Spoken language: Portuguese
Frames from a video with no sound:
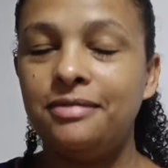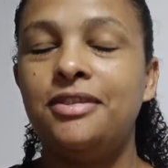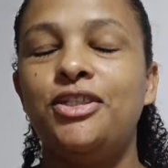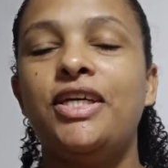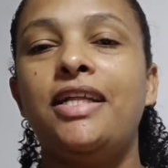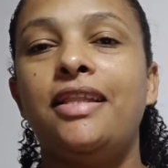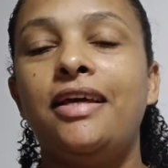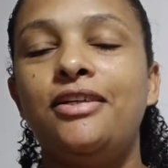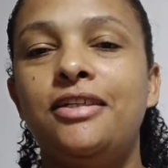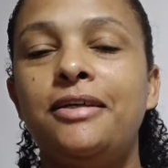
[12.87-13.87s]
já
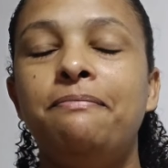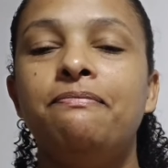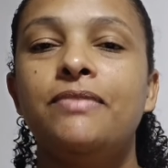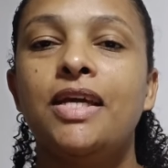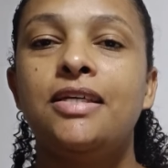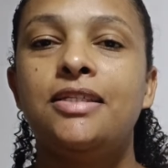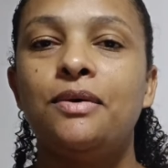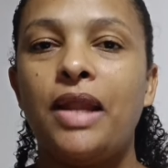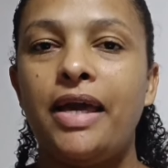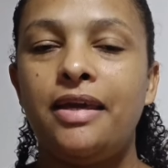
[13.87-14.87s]
deixe
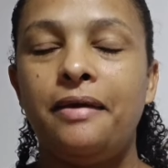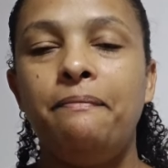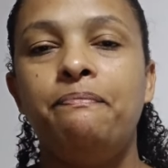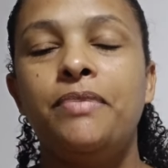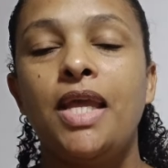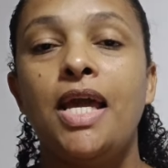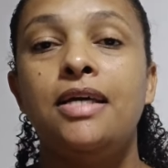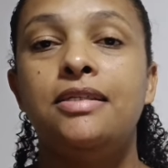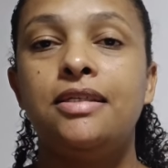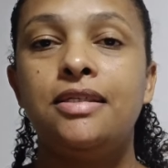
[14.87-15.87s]
seu like,
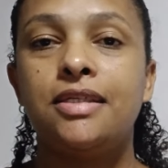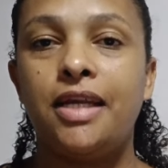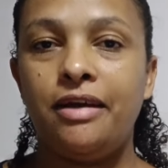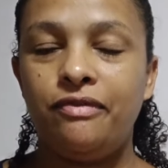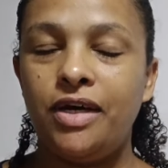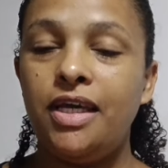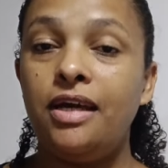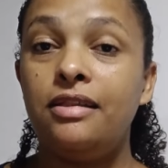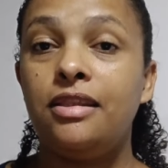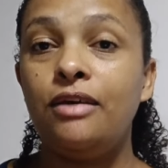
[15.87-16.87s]
se inscreva e
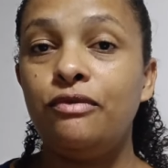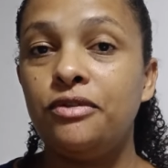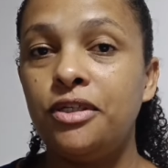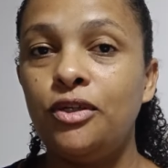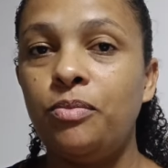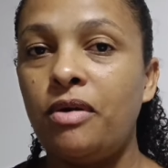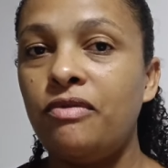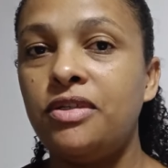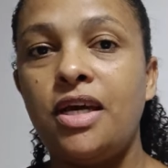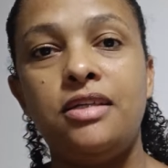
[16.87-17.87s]
ative o sininho para
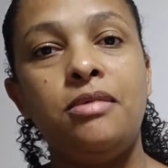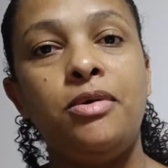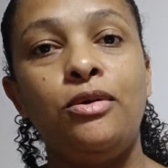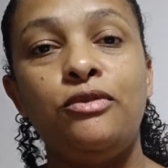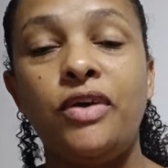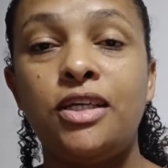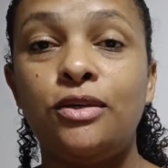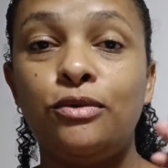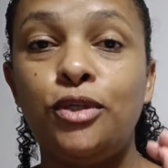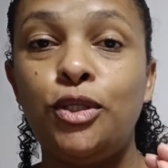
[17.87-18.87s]
você receber
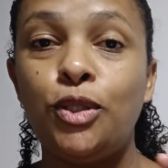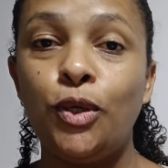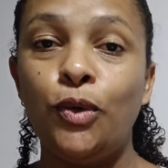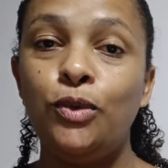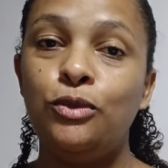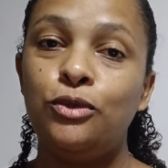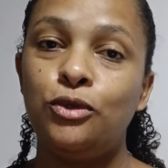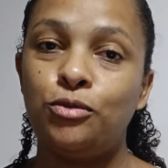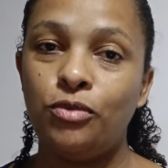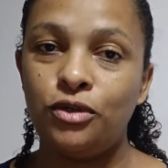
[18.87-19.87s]
notificação de todos
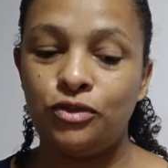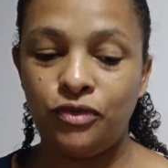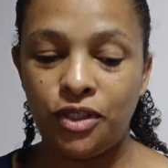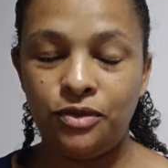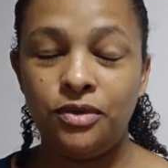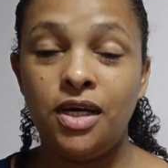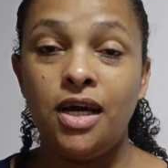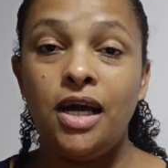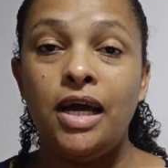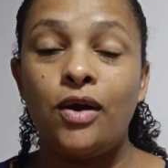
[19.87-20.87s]
os meus vídeos.
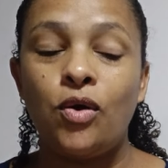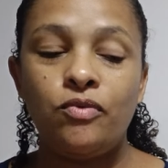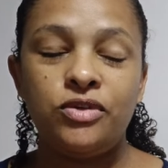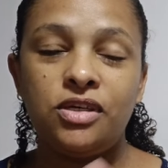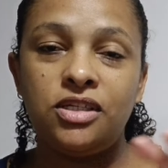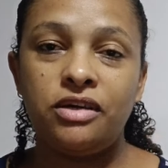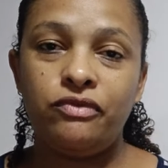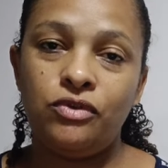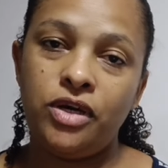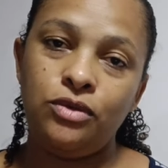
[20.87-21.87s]
Como vocês já
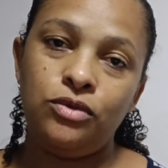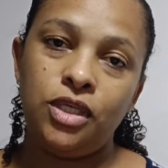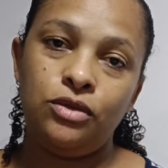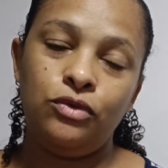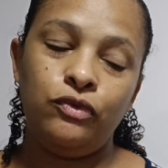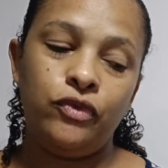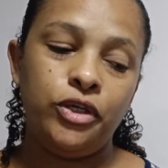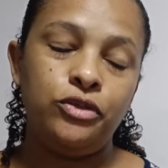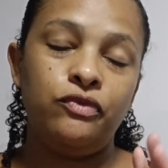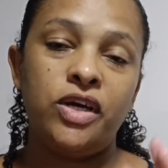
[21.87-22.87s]
viram aí no título do
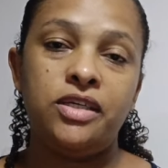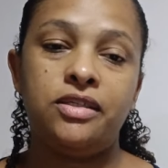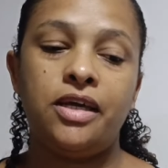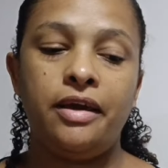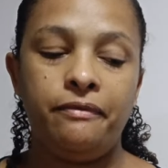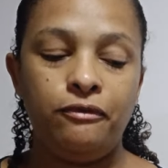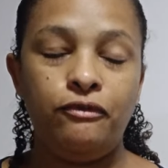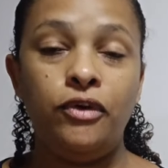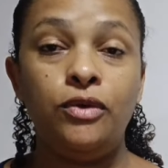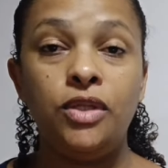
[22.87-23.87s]
vídeo, vai ser
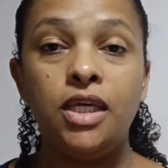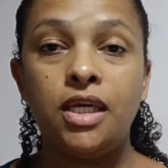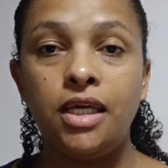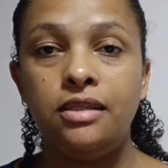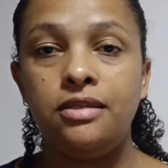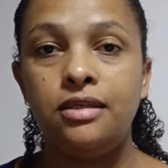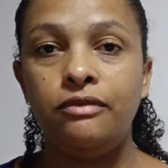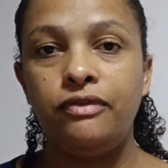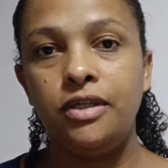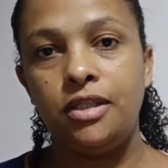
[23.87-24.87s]
vídeo de kits
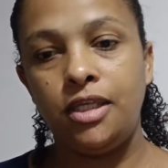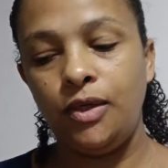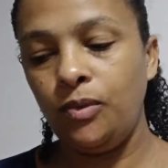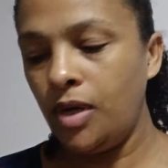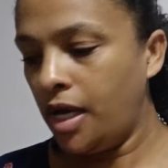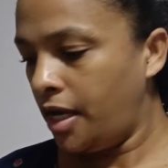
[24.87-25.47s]
infantil.